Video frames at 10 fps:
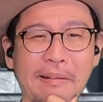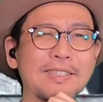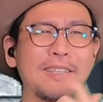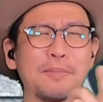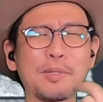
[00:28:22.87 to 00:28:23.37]

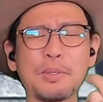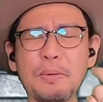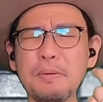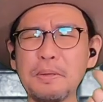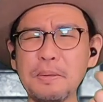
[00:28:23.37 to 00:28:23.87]
しかも
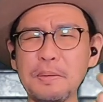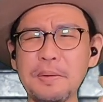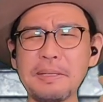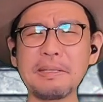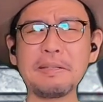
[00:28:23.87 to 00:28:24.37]
状況
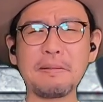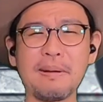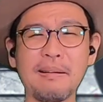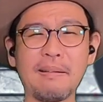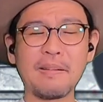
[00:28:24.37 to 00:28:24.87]
的に
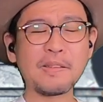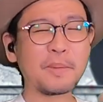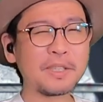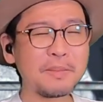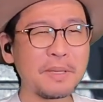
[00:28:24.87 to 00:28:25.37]
は
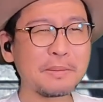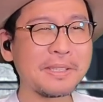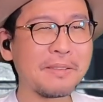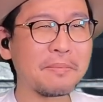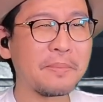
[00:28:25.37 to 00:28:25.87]
今姫野
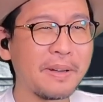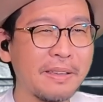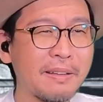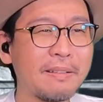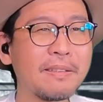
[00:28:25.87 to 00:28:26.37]
先
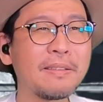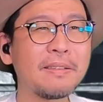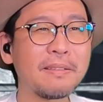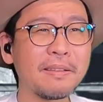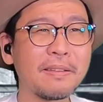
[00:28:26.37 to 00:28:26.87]
輩やられ
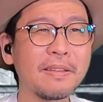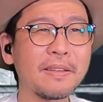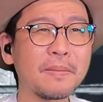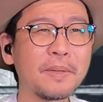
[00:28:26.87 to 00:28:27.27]
てて